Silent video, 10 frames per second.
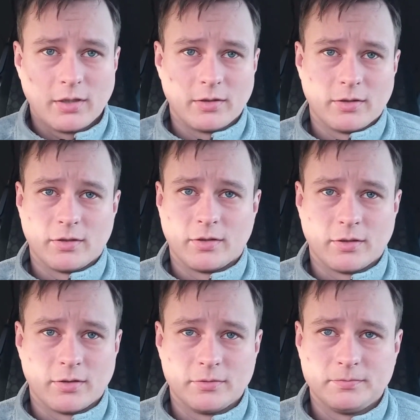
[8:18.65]

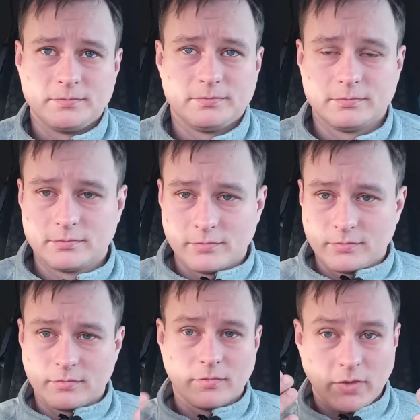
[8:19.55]
а,
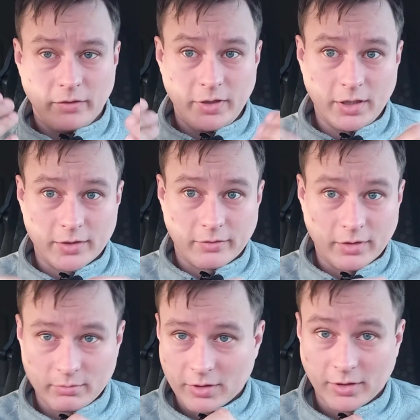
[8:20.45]
доверять
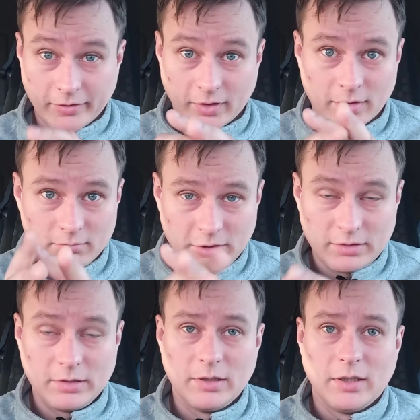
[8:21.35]
своим глазам,
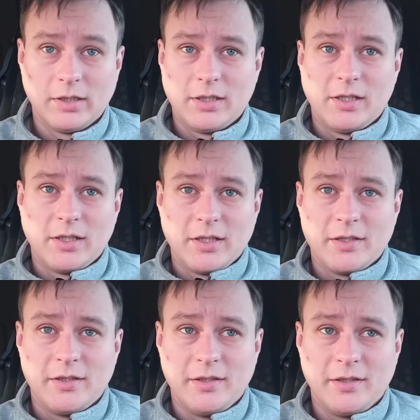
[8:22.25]

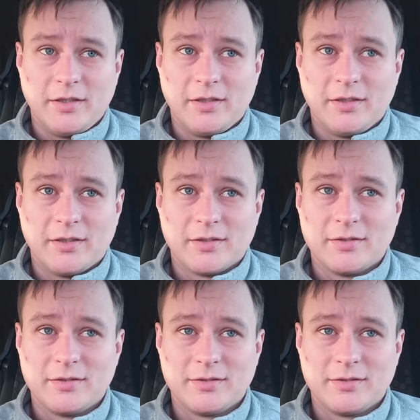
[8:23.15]
и